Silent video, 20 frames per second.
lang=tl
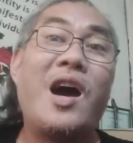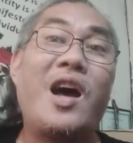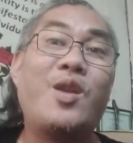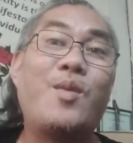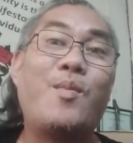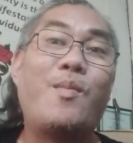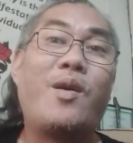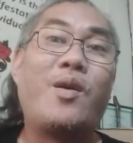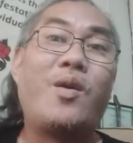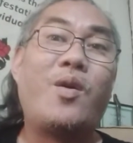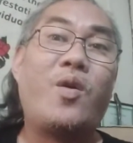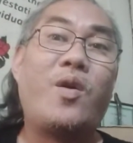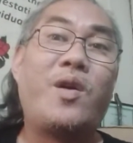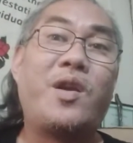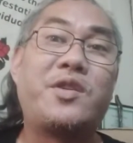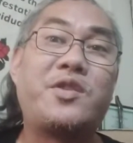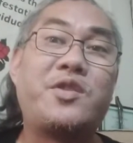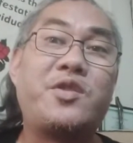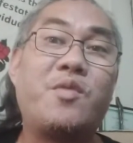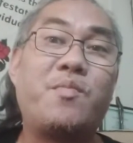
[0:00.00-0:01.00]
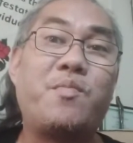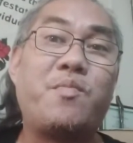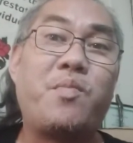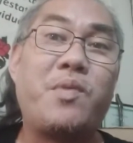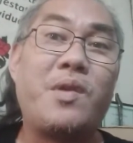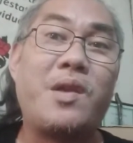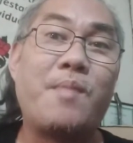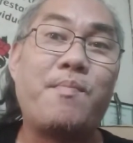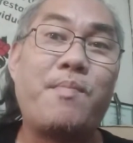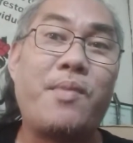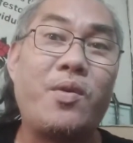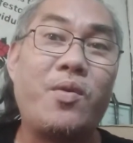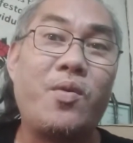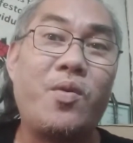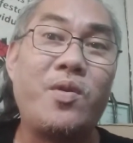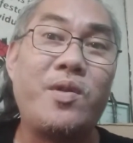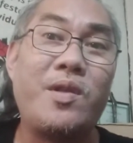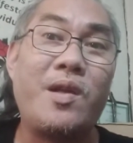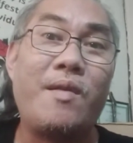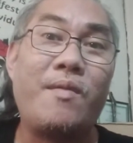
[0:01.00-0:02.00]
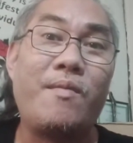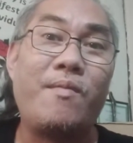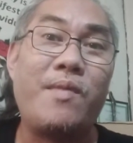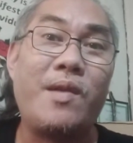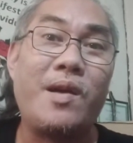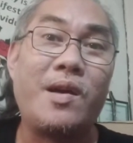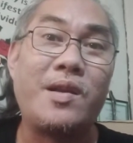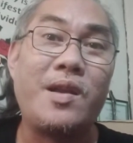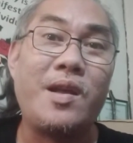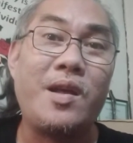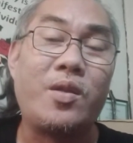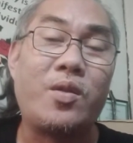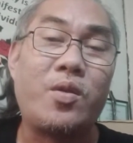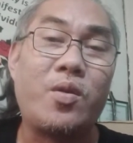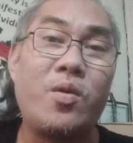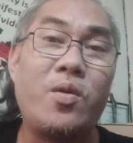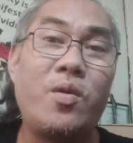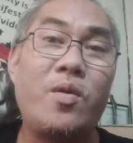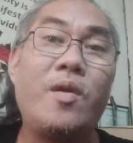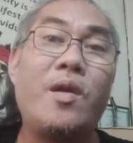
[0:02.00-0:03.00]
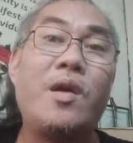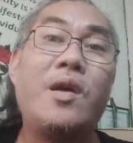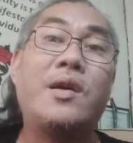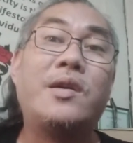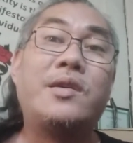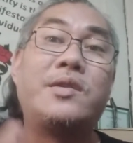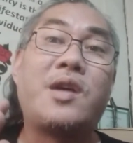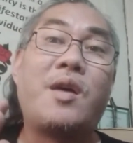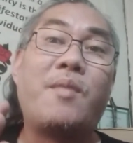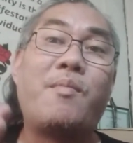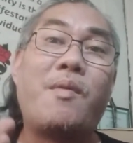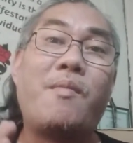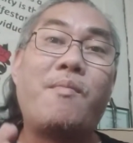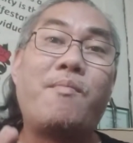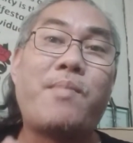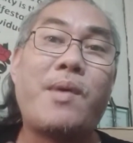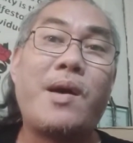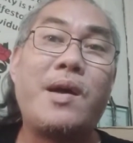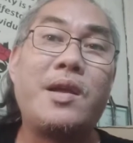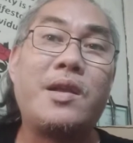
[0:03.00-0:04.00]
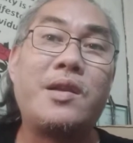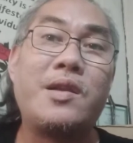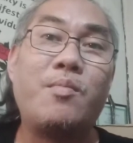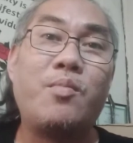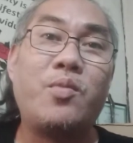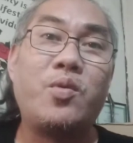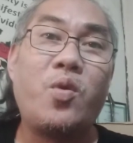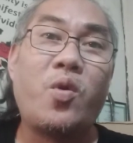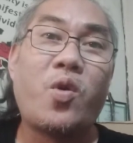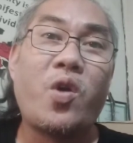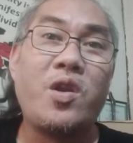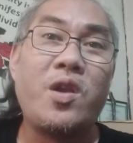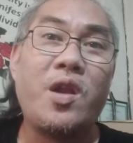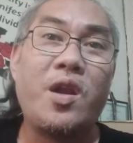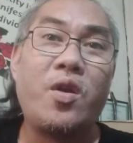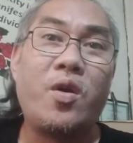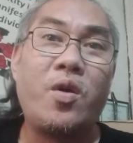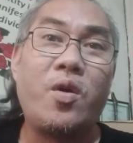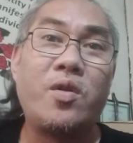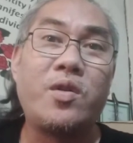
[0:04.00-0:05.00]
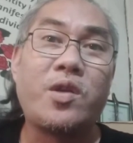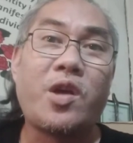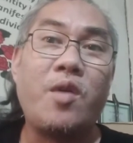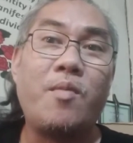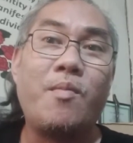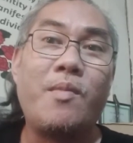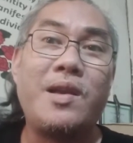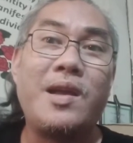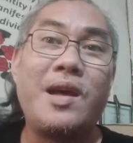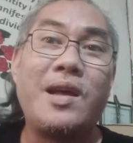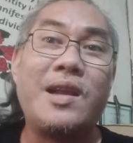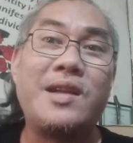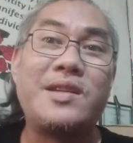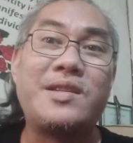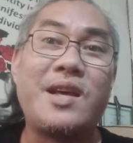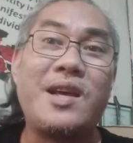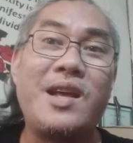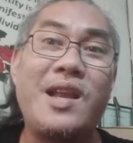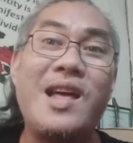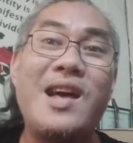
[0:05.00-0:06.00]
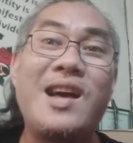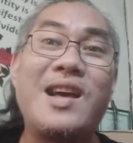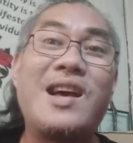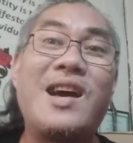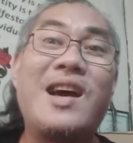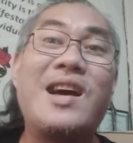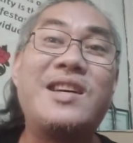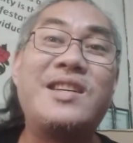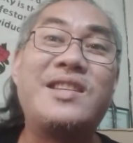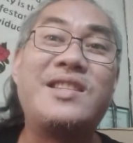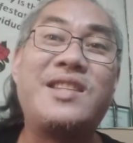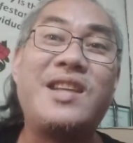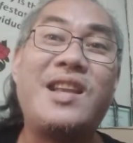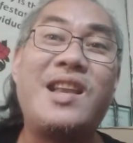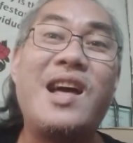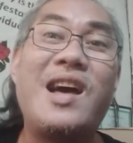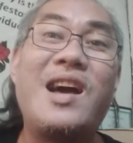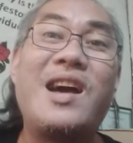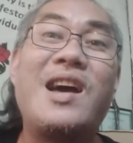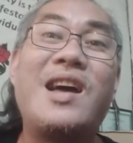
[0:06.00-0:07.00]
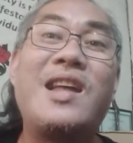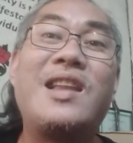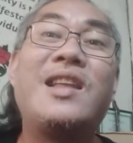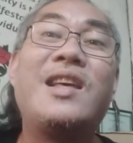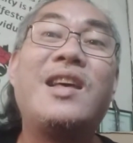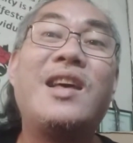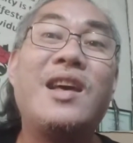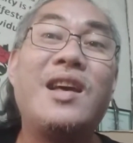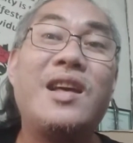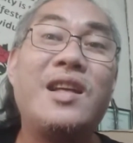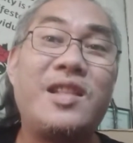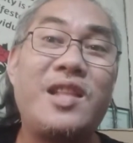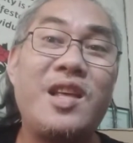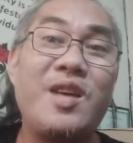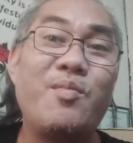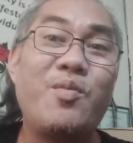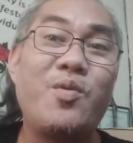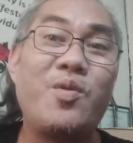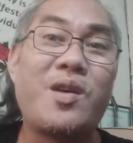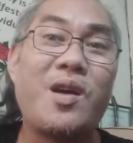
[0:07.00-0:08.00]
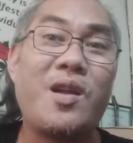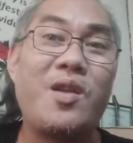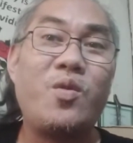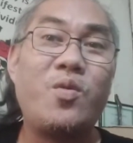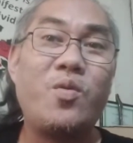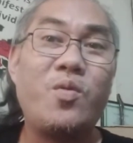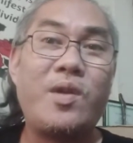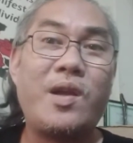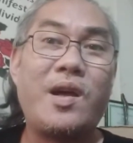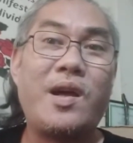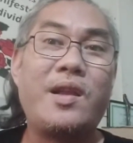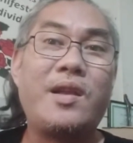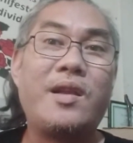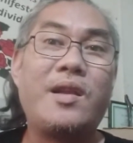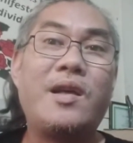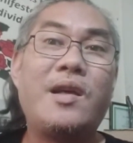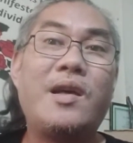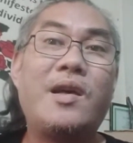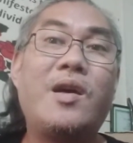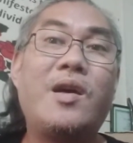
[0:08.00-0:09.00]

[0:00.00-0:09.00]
Anumang oras niyo pinapanood ang vlog na ito, sa amang panig ng mundo kayo naroon, kayo man ay nasa Hilaga, Silangan, Timog Kanluran,